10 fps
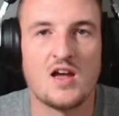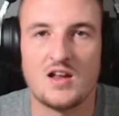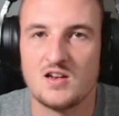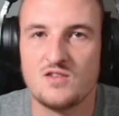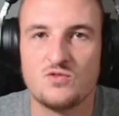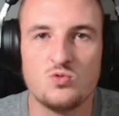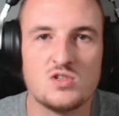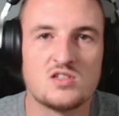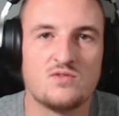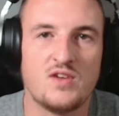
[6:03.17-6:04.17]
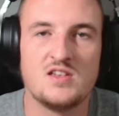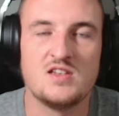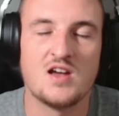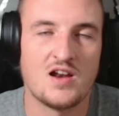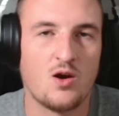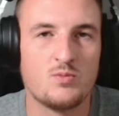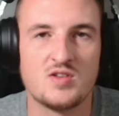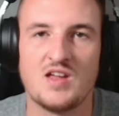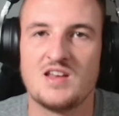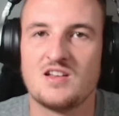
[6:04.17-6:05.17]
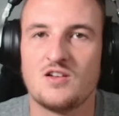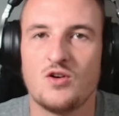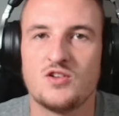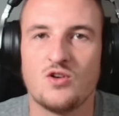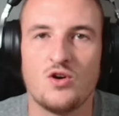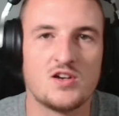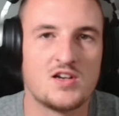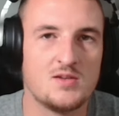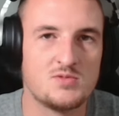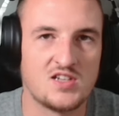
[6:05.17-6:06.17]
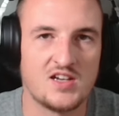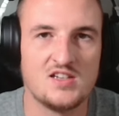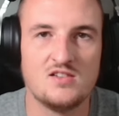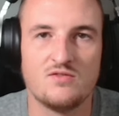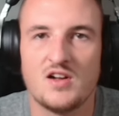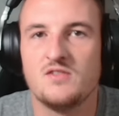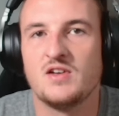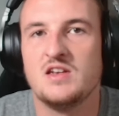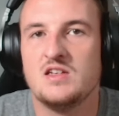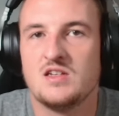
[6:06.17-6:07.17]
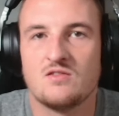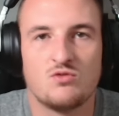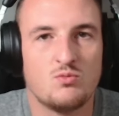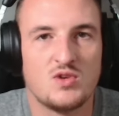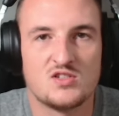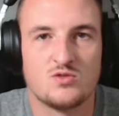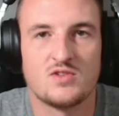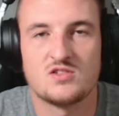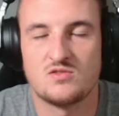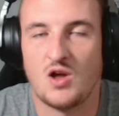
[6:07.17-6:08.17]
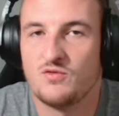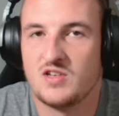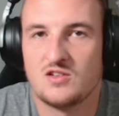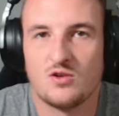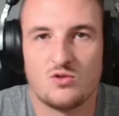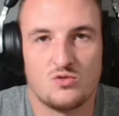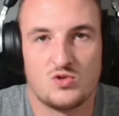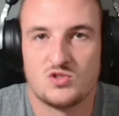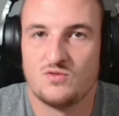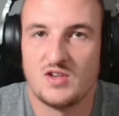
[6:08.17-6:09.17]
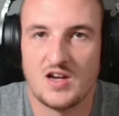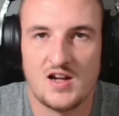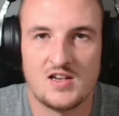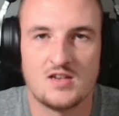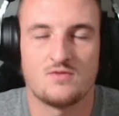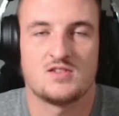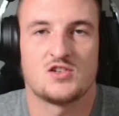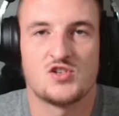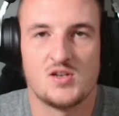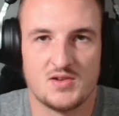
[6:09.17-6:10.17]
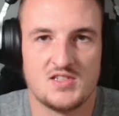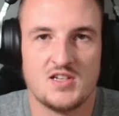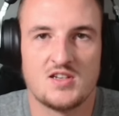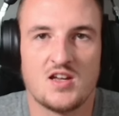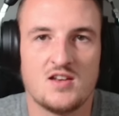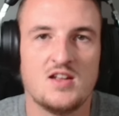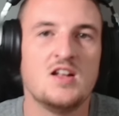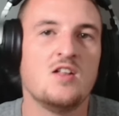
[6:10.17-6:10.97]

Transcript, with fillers: relativ gut ist, wenn ihr erlaubt, dass andere Leute eure Clips teilen, weil wenn irgendwo mal sowas auf TikTok oder so viral geht, was ja schnell passieren kann,